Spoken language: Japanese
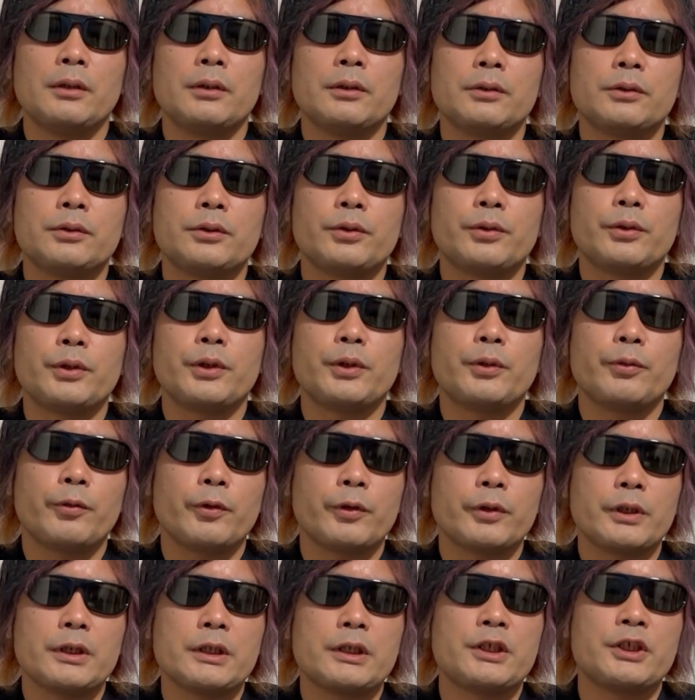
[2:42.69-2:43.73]

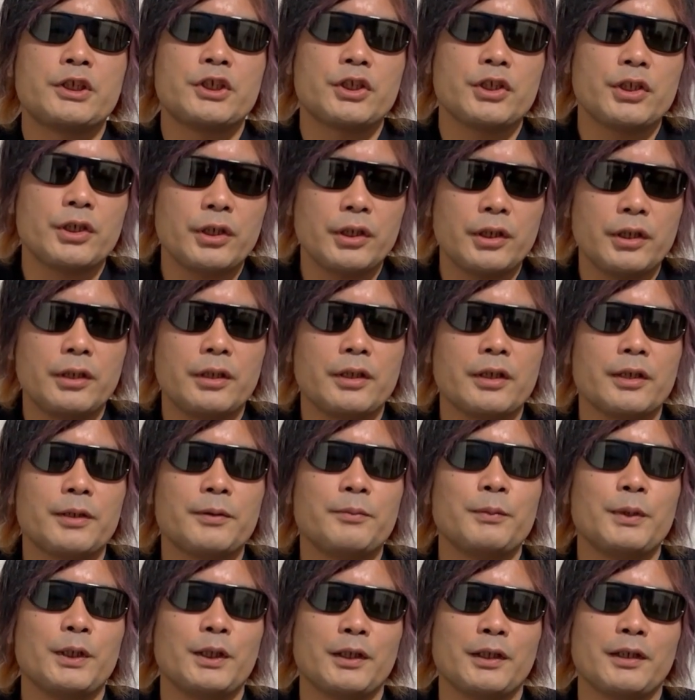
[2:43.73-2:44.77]
ストリートフォーケチーダー
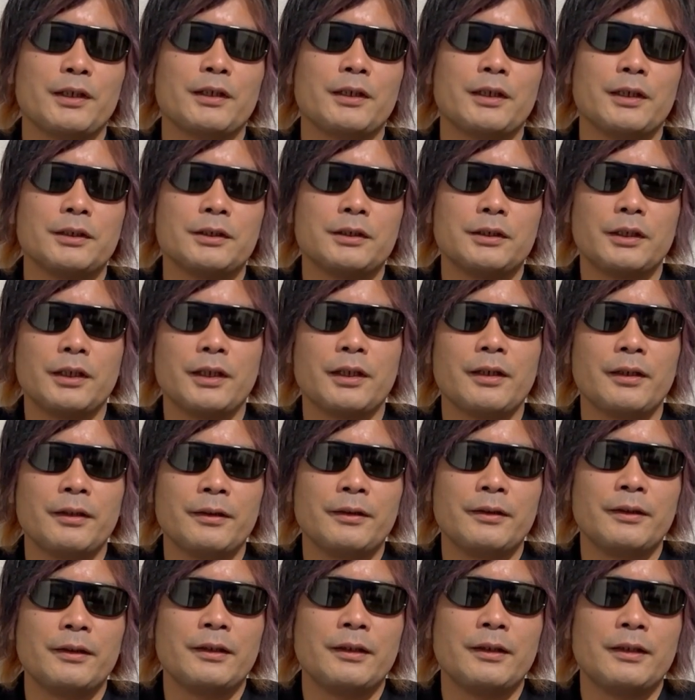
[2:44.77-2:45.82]
みたいな感じで。
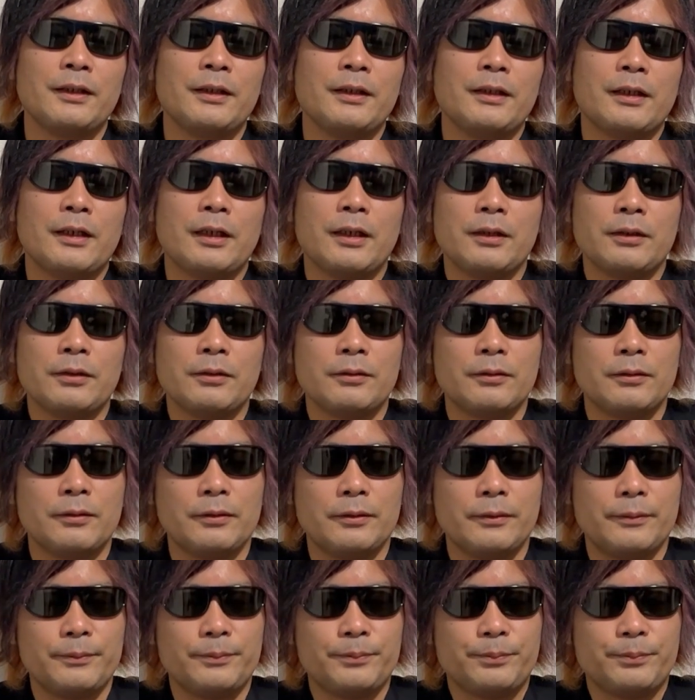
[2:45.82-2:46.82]
あの、